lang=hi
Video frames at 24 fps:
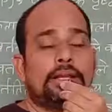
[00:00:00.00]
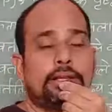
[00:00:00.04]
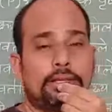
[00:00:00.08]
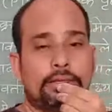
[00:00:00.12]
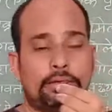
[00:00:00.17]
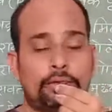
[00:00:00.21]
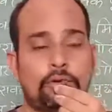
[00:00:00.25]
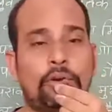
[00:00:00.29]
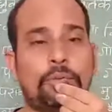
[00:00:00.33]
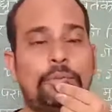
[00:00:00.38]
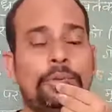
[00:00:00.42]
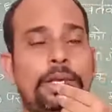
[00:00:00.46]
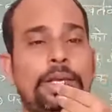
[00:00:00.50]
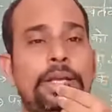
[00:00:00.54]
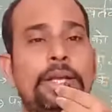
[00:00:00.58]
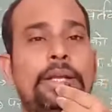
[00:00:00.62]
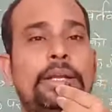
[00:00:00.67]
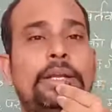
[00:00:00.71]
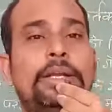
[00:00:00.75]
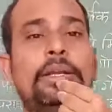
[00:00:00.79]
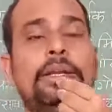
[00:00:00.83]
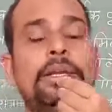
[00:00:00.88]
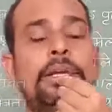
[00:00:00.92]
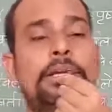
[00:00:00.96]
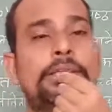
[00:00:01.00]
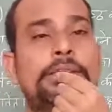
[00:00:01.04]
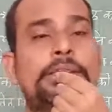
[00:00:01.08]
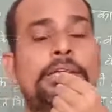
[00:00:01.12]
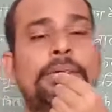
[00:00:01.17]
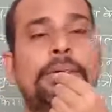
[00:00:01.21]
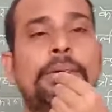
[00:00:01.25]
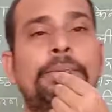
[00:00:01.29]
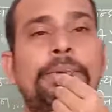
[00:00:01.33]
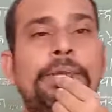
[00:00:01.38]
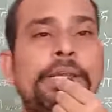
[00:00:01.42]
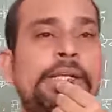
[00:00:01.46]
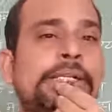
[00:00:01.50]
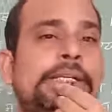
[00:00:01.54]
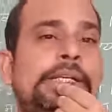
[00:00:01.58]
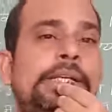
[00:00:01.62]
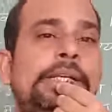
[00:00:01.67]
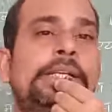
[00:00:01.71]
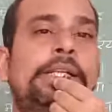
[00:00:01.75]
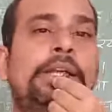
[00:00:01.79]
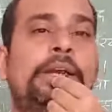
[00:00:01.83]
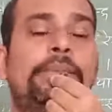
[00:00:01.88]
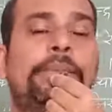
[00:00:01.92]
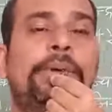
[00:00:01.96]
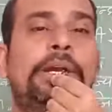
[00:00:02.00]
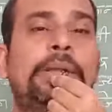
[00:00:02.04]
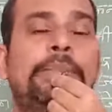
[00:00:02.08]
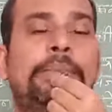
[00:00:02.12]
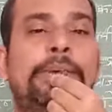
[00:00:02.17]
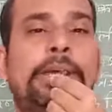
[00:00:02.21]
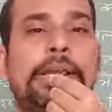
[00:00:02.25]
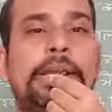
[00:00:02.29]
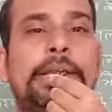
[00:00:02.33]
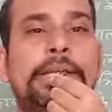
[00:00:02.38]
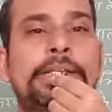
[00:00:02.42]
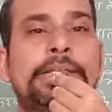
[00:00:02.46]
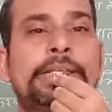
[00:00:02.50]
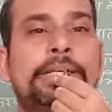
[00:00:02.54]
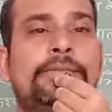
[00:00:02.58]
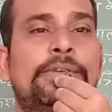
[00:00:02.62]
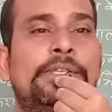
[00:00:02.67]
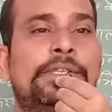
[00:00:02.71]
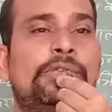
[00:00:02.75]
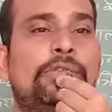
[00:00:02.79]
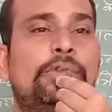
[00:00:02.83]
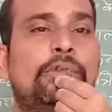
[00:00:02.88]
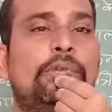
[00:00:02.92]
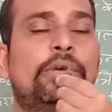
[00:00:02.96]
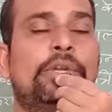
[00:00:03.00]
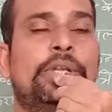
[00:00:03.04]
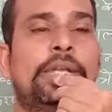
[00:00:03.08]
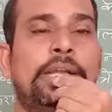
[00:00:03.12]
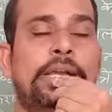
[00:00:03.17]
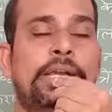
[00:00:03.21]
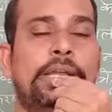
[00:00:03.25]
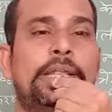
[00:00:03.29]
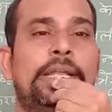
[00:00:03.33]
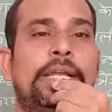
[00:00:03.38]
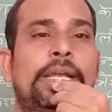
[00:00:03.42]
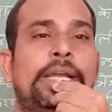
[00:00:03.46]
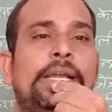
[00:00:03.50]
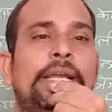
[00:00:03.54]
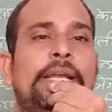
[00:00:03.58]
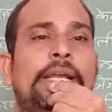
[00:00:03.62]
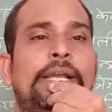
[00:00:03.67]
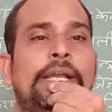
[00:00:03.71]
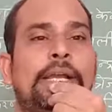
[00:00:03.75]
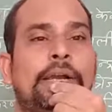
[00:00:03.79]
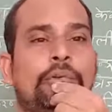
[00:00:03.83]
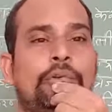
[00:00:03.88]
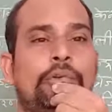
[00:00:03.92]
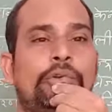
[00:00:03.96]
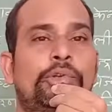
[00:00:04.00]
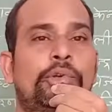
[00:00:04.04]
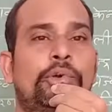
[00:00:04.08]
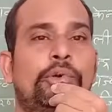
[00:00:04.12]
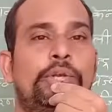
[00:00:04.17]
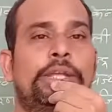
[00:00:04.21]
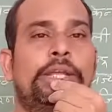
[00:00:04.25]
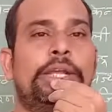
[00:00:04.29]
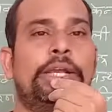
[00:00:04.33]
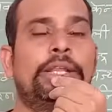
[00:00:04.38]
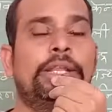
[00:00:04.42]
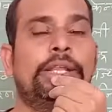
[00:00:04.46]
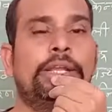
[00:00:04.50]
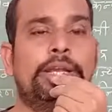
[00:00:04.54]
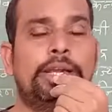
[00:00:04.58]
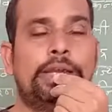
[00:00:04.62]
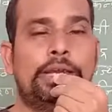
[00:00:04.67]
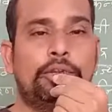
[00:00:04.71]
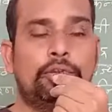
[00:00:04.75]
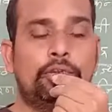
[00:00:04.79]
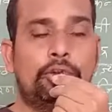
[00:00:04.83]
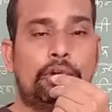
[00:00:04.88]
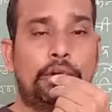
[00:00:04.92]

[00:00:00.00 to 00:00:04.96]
नॉर्मली जब हम किसी दर्पण में किसी वस्तु को देखते हैं या खुद को देखते हैं तो